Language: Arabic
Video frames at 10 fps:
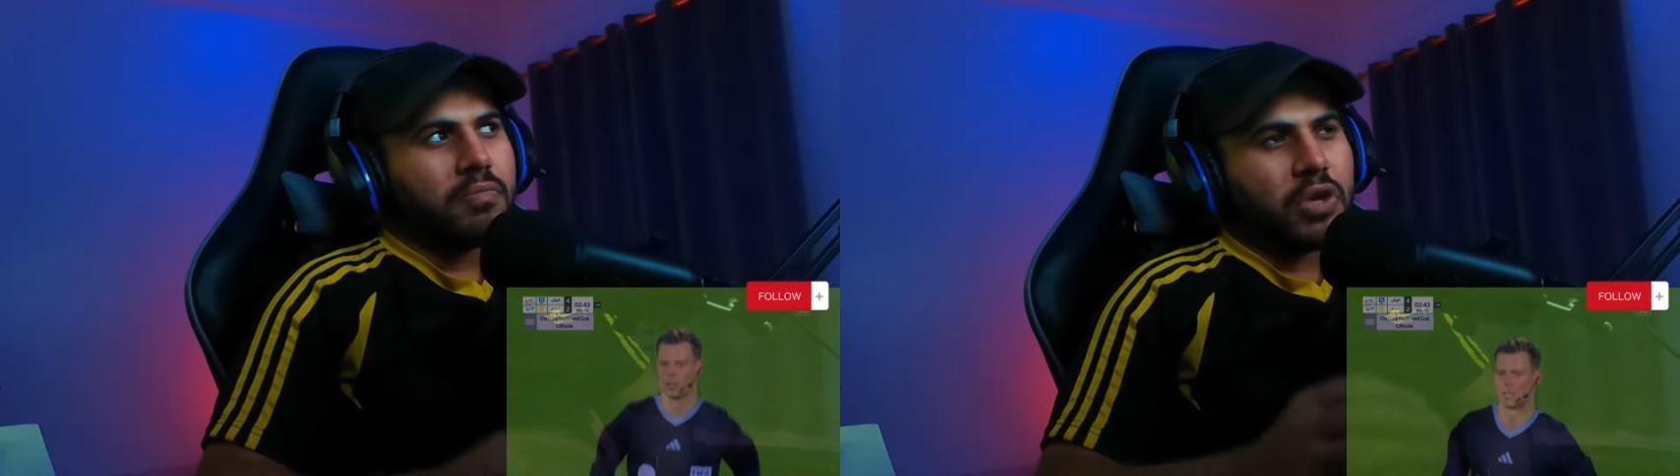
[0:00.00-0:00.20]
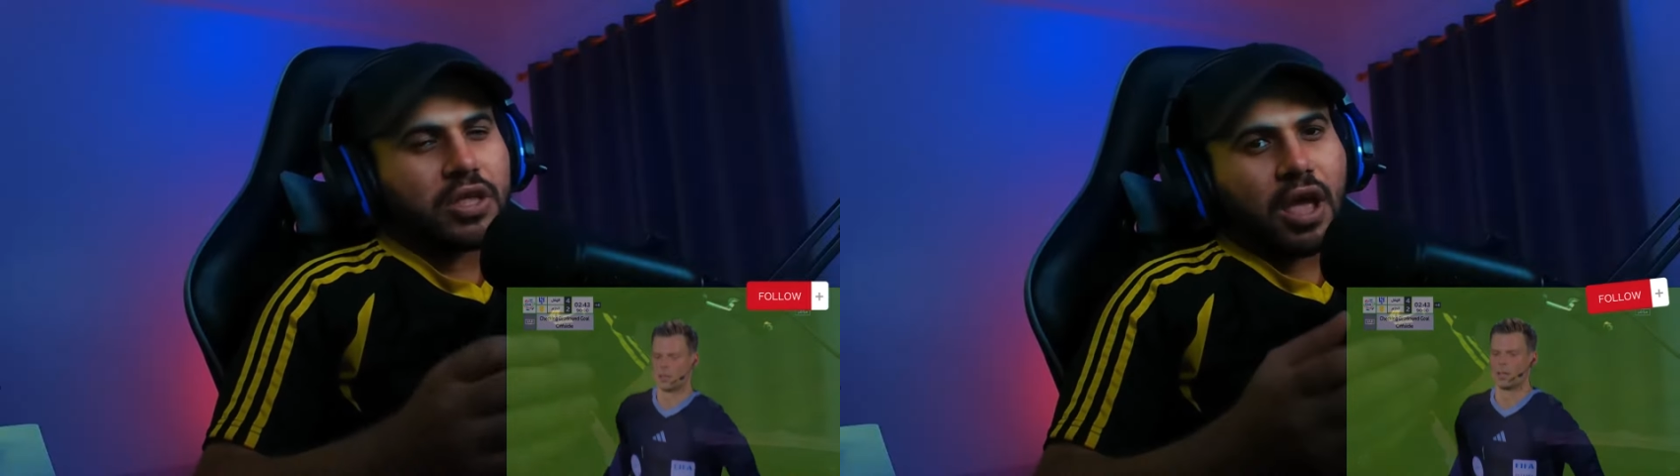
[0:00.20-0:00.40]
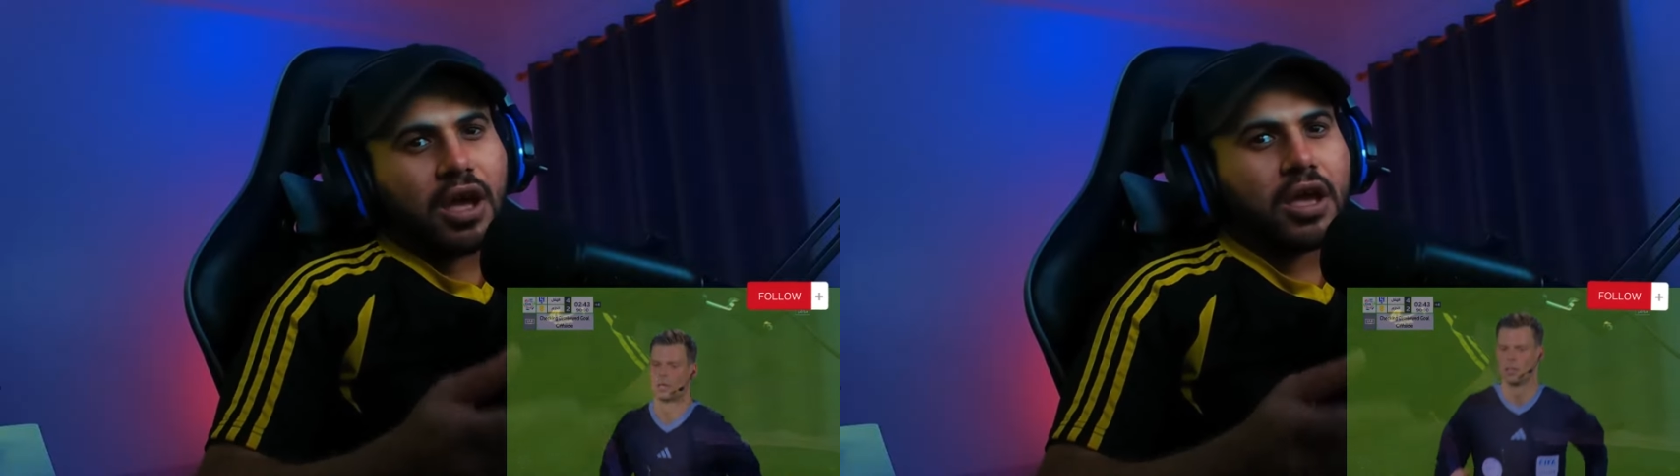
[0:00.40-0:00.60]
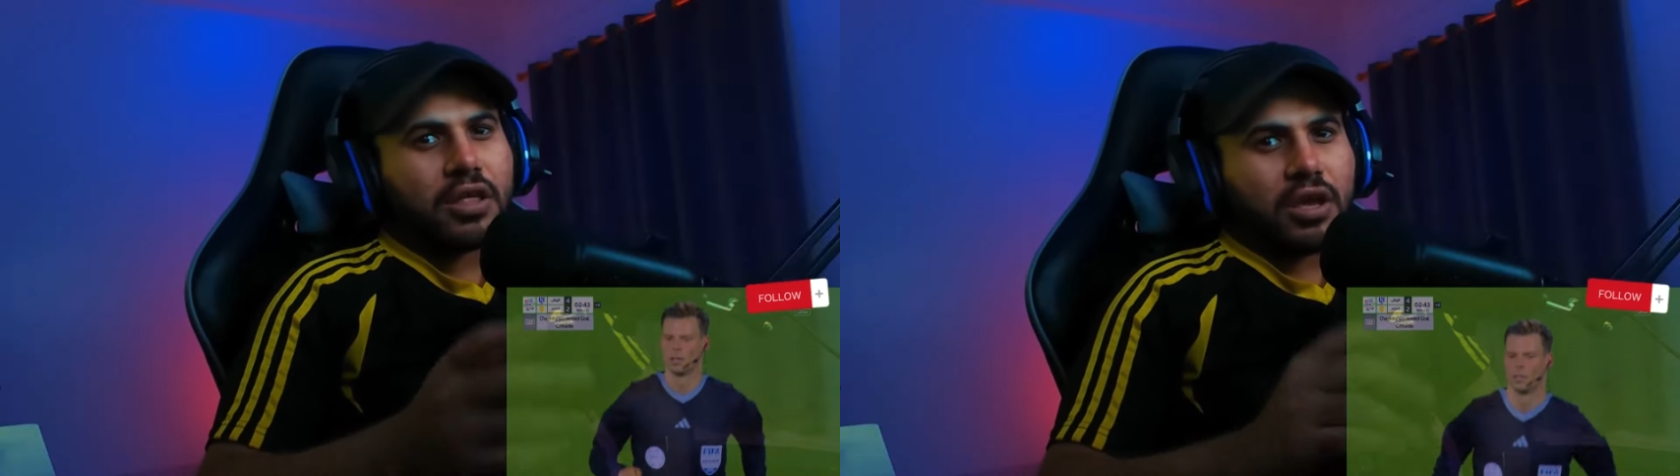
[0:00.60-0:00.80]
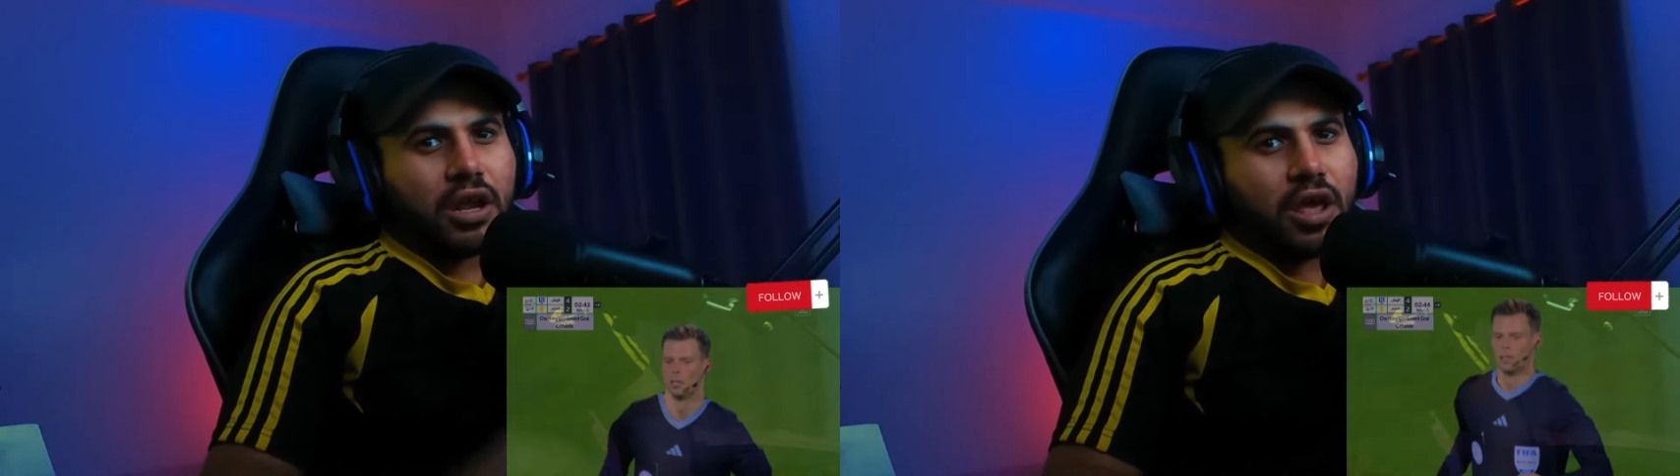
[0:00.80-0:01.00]

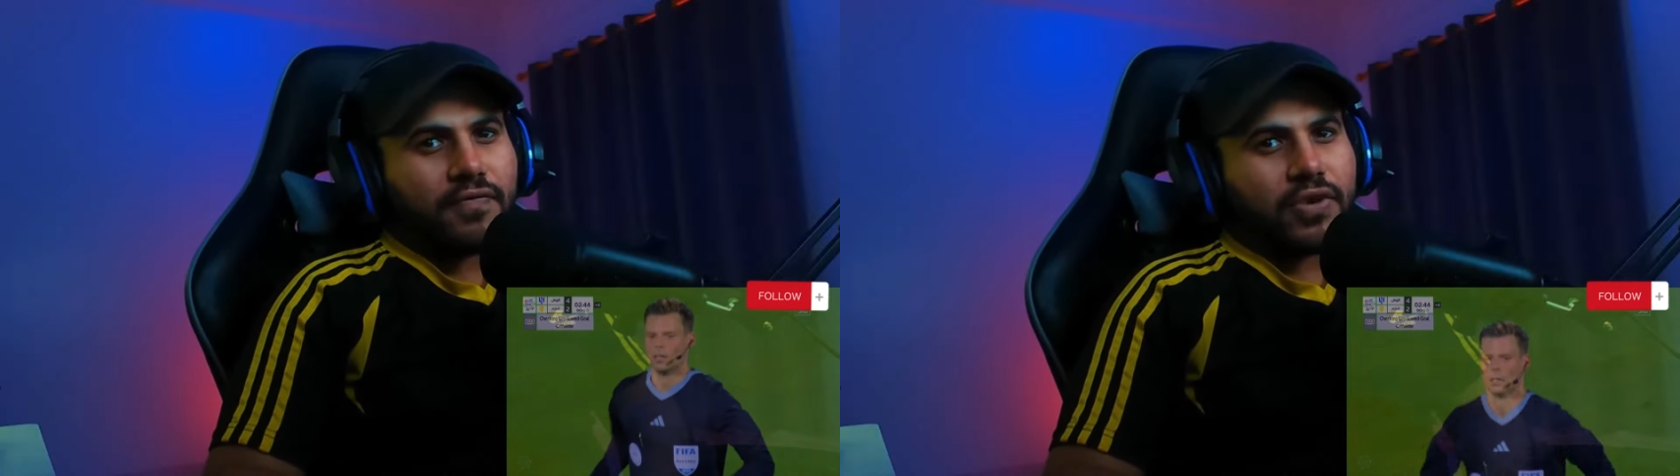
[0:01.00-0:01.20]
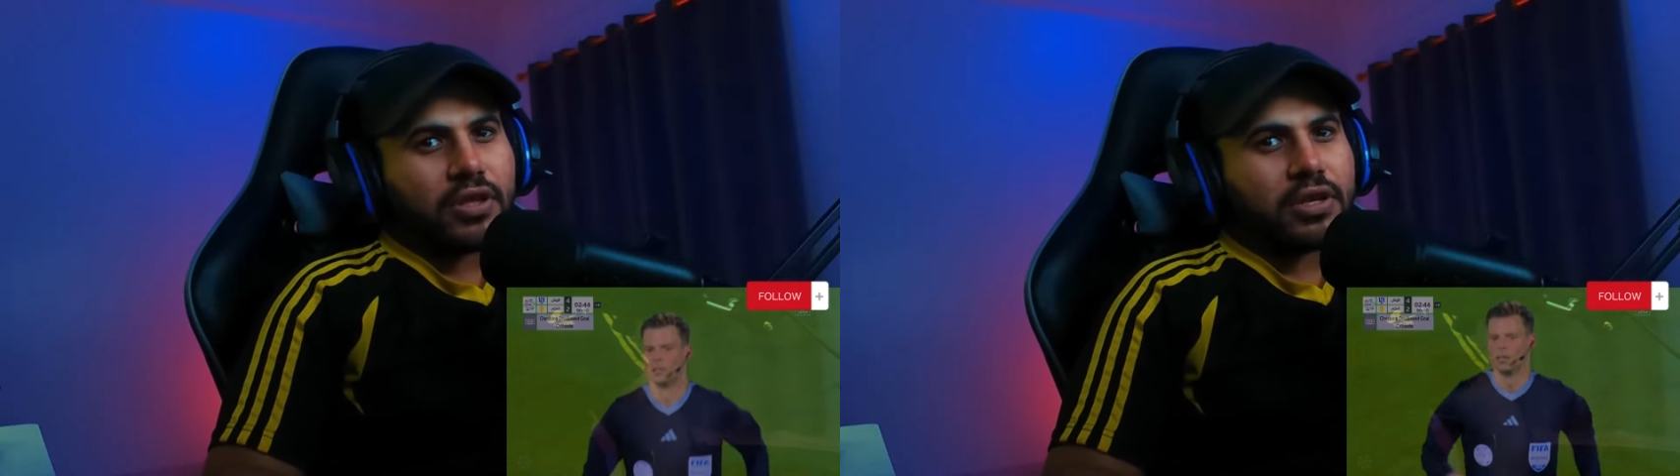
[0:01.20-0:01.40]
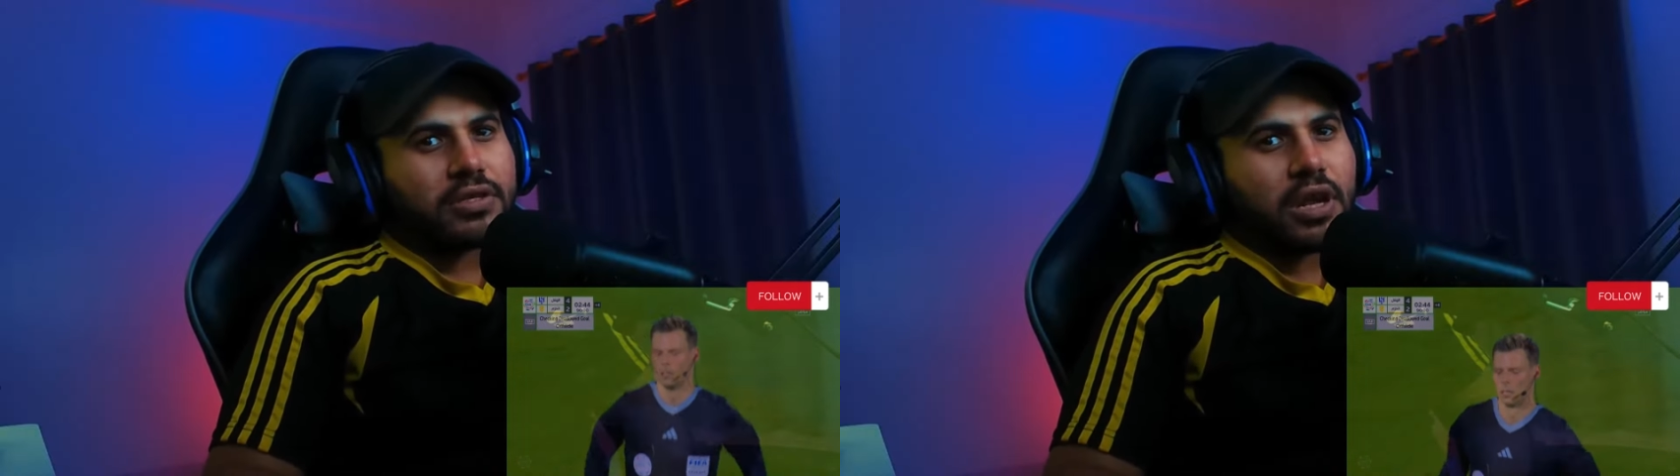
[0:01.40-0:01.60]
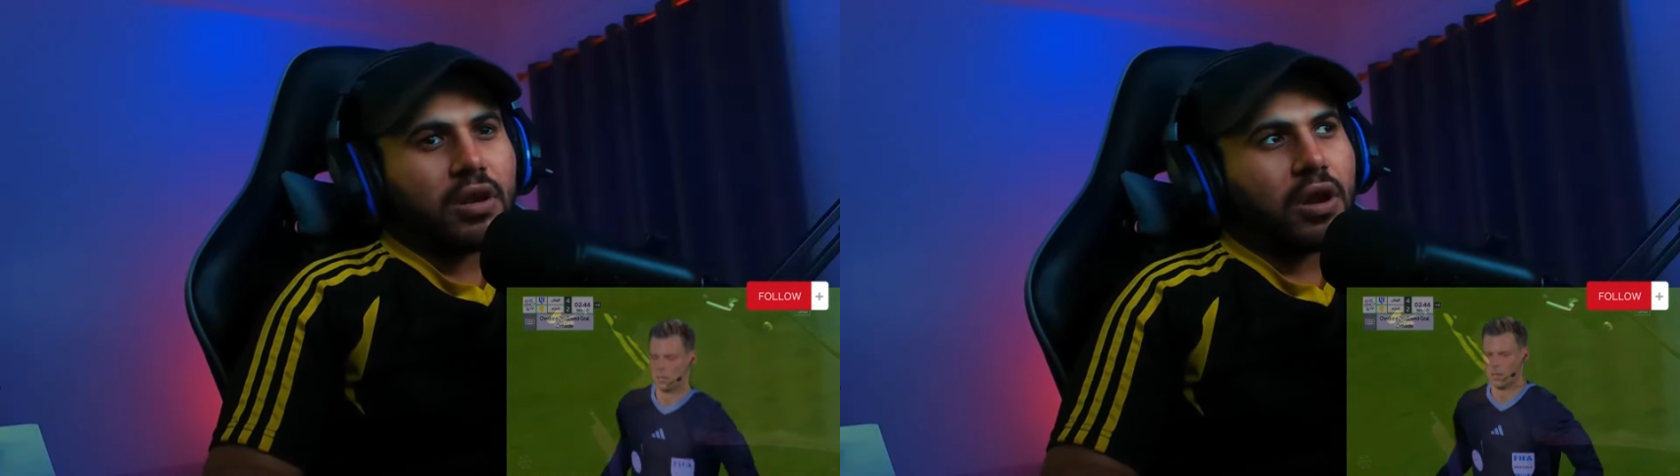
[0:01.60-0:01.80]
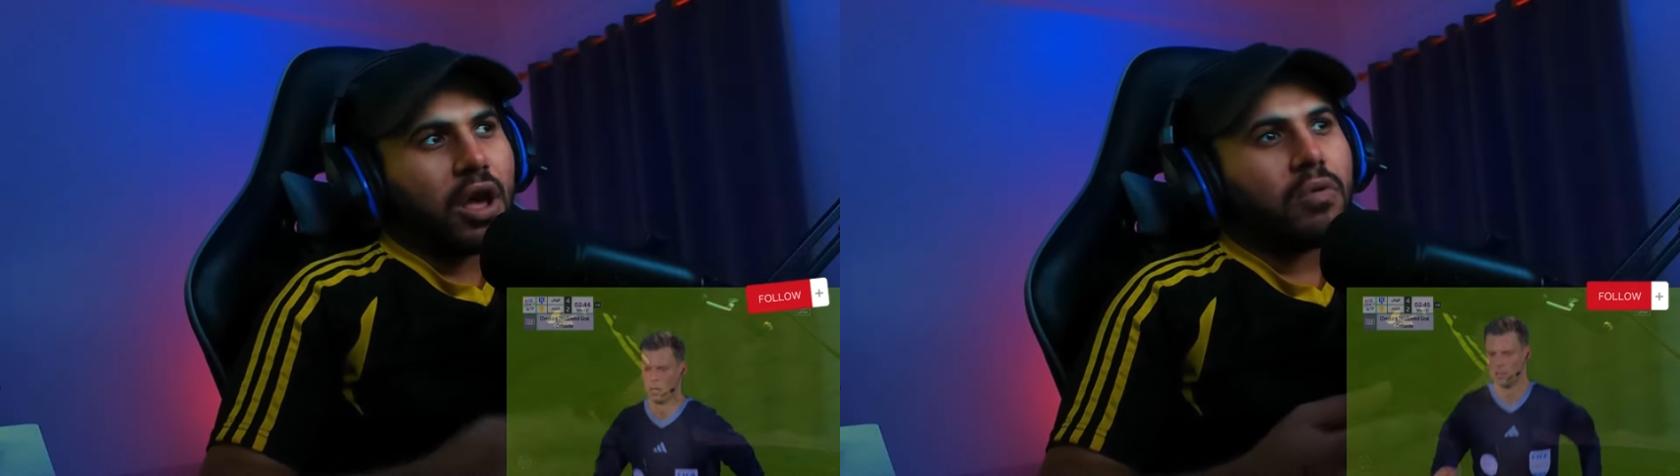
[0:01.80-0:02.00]
بيتاكد الين في
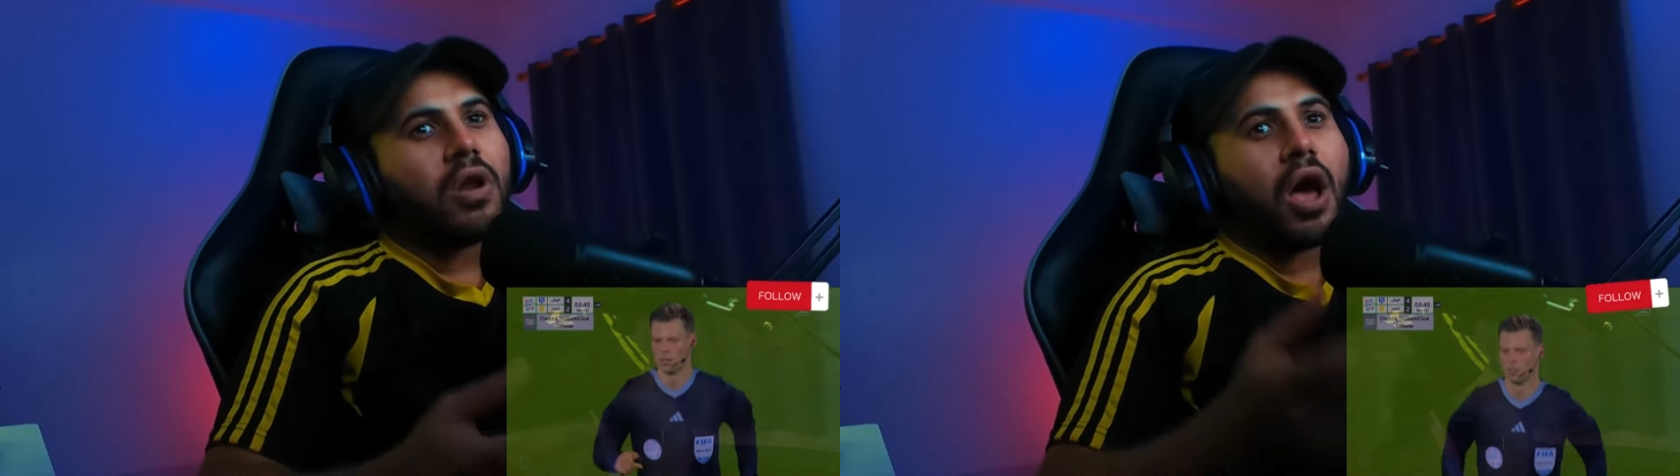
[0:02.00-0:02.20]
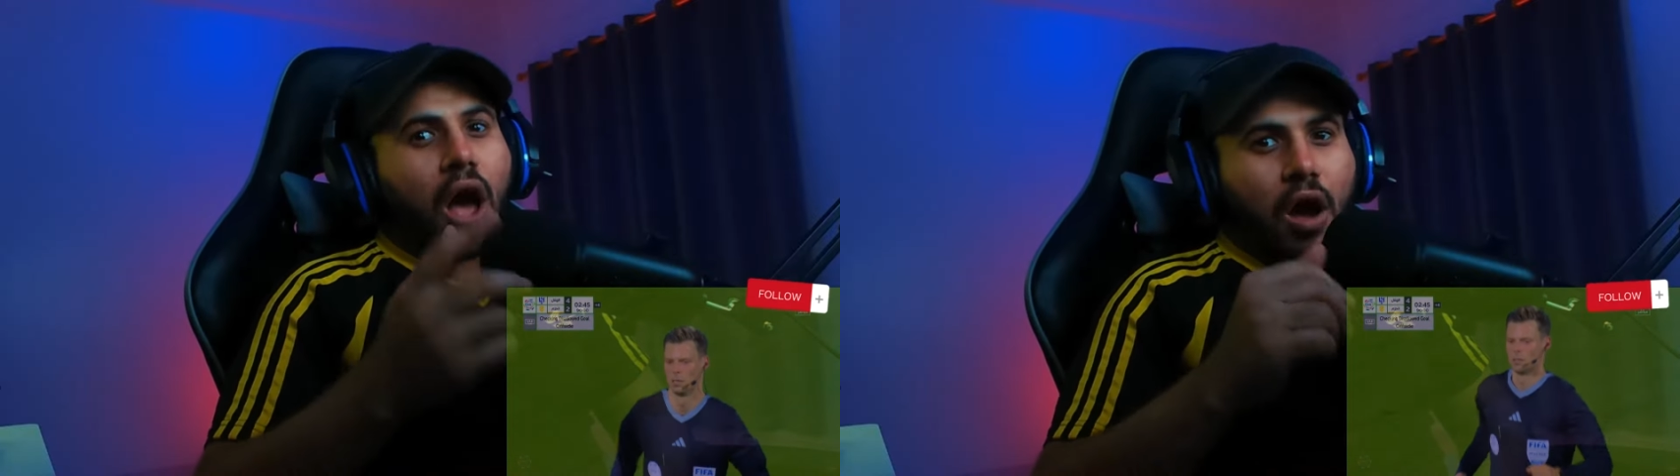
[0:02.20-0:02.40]
تسلل او لا